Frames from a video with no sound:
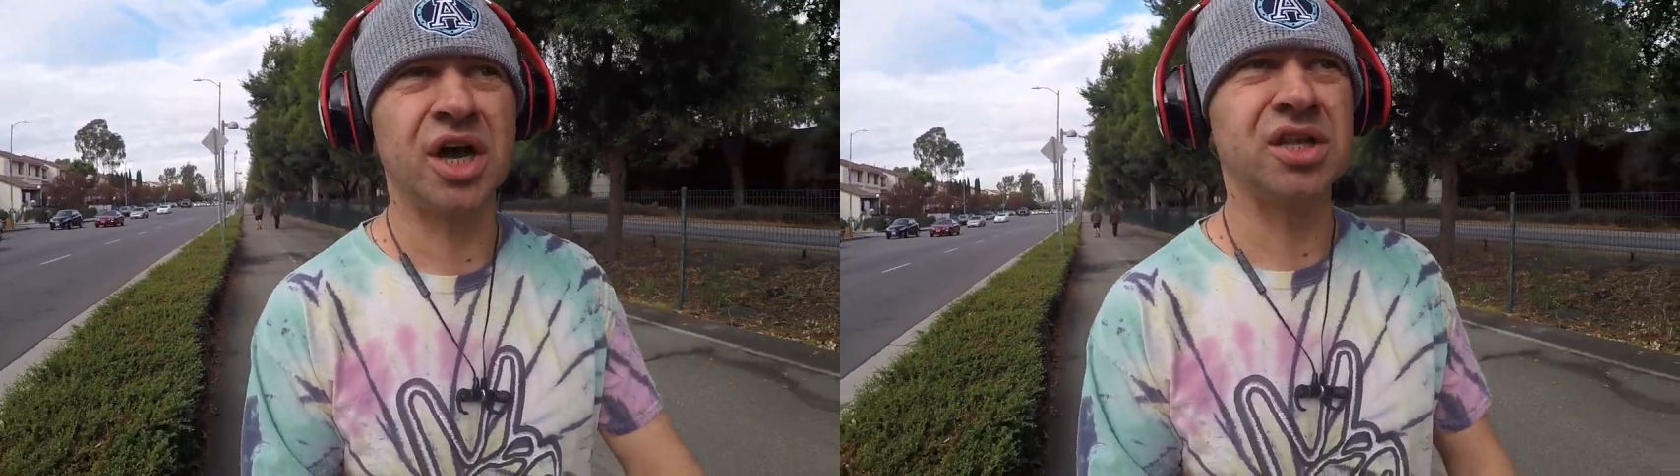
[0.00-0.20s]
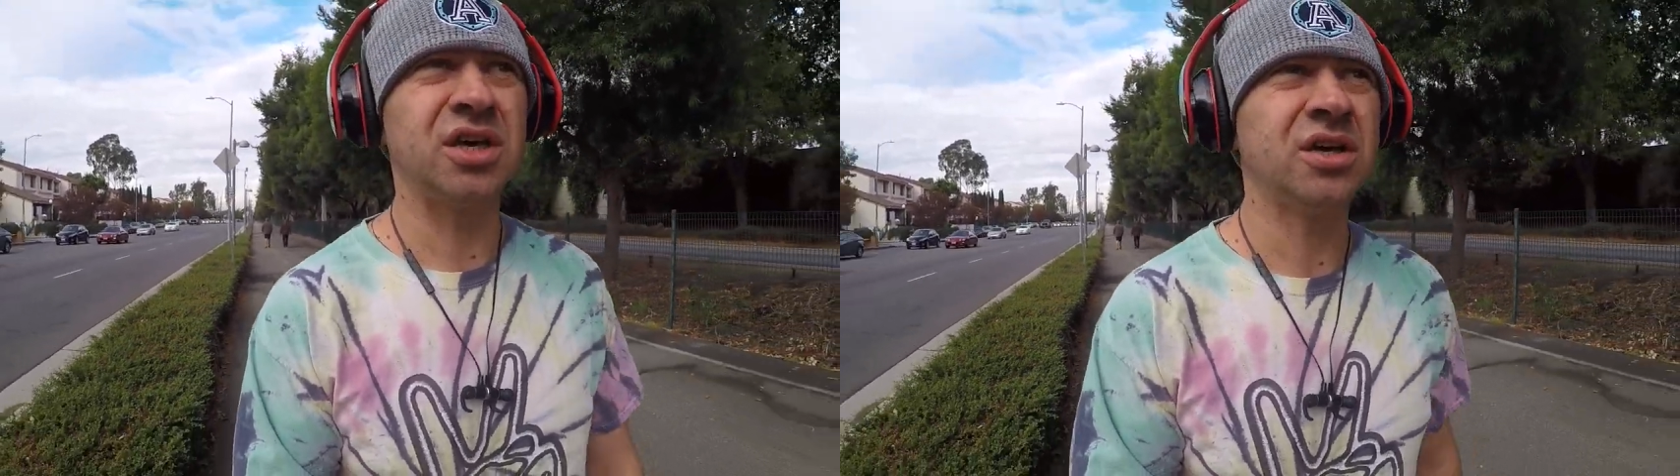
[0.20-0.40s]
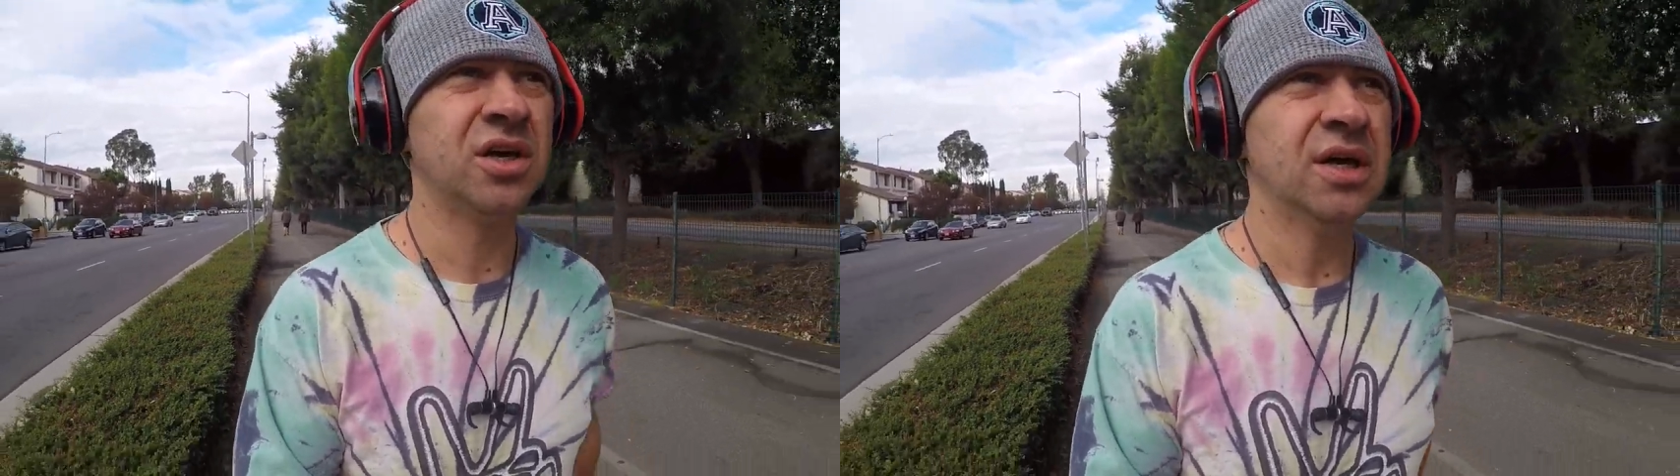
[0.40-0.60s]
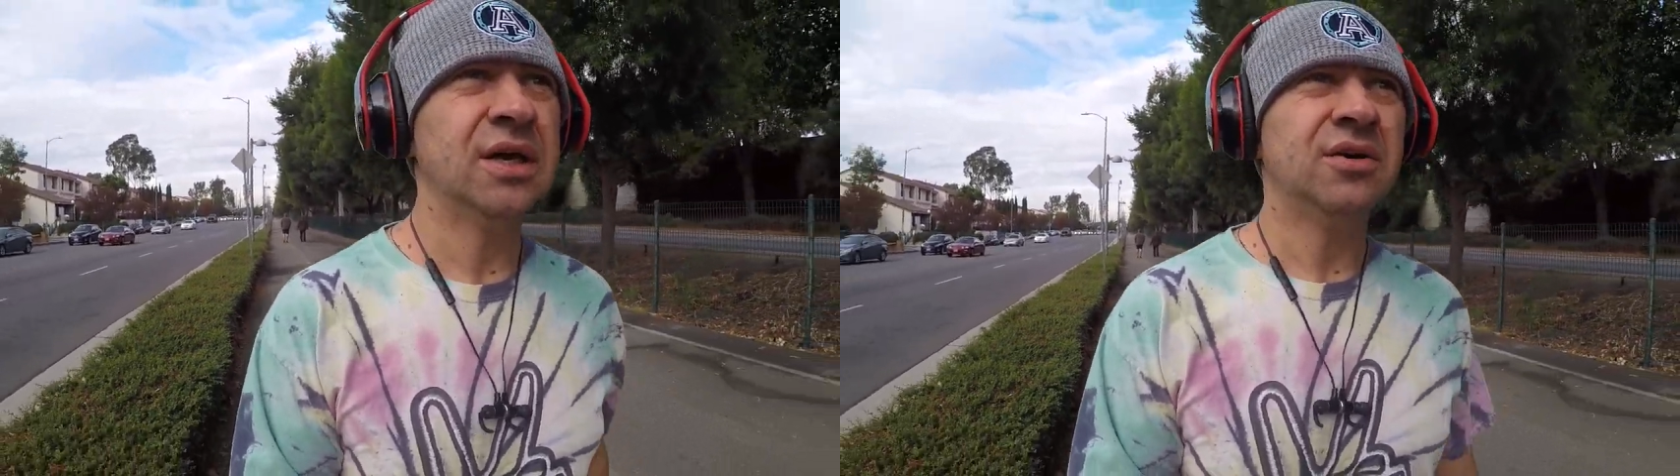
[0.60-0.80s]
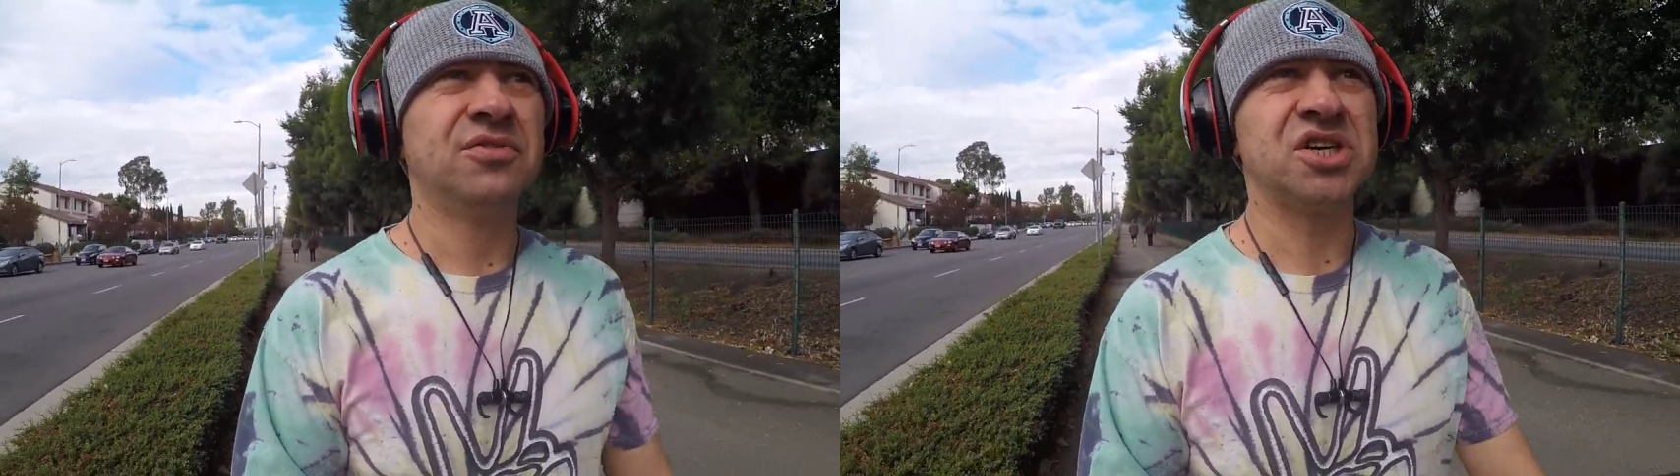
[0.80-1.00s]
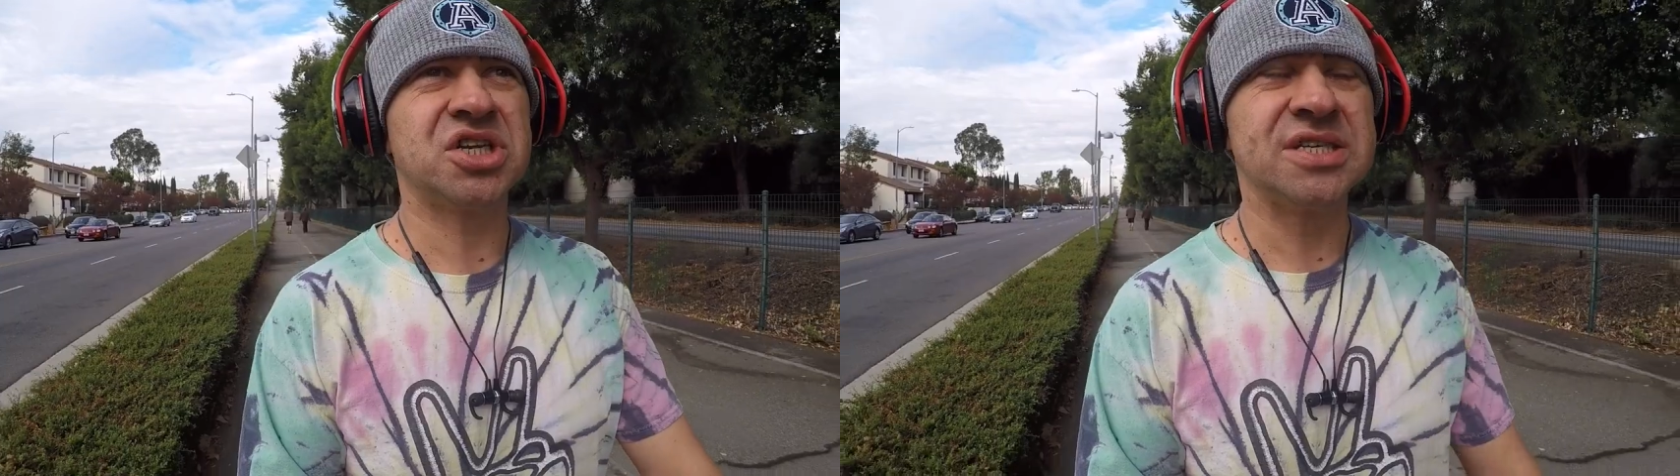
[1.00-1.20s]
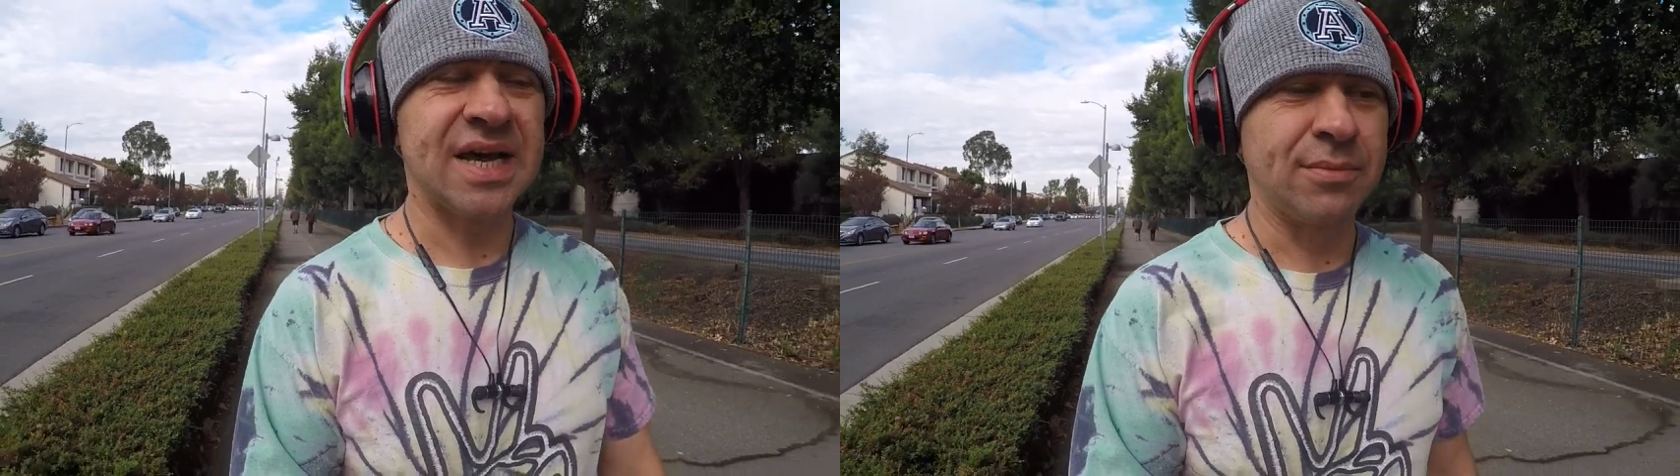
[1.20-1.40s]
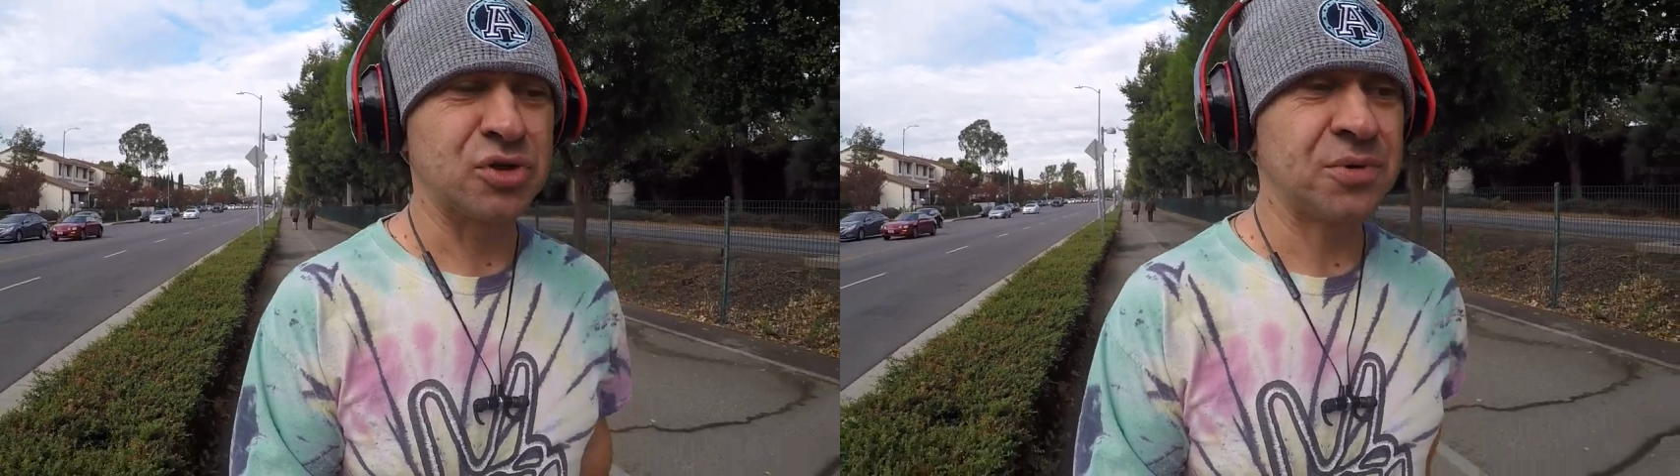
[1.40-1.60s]
они вышли
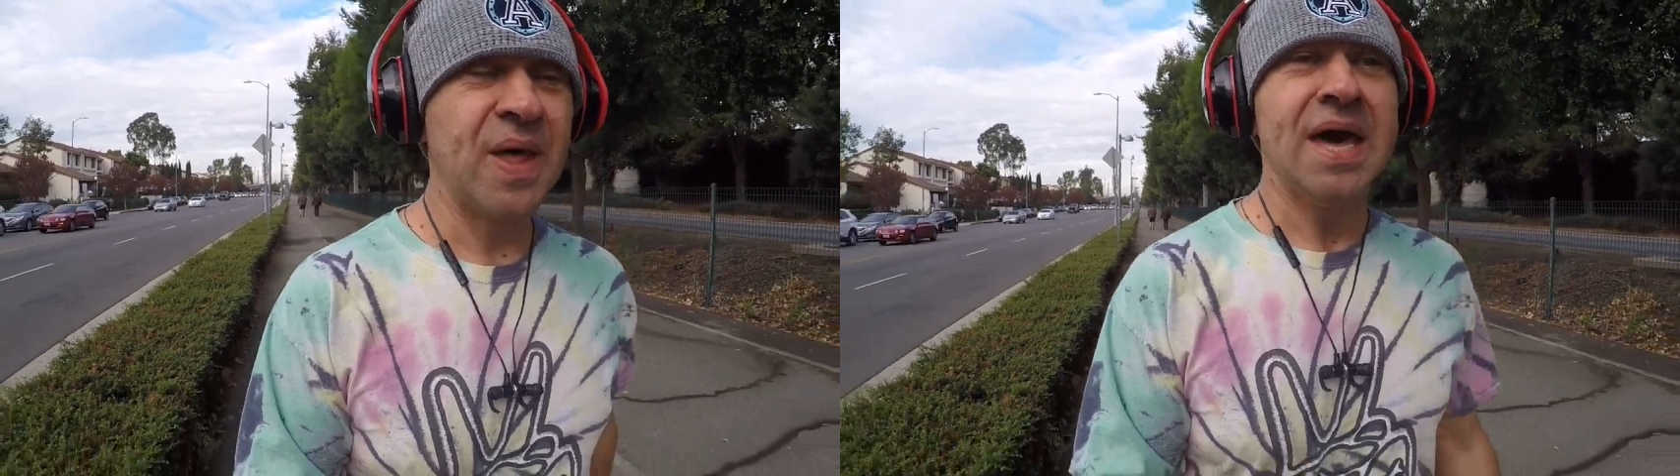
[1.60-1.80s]
замуж.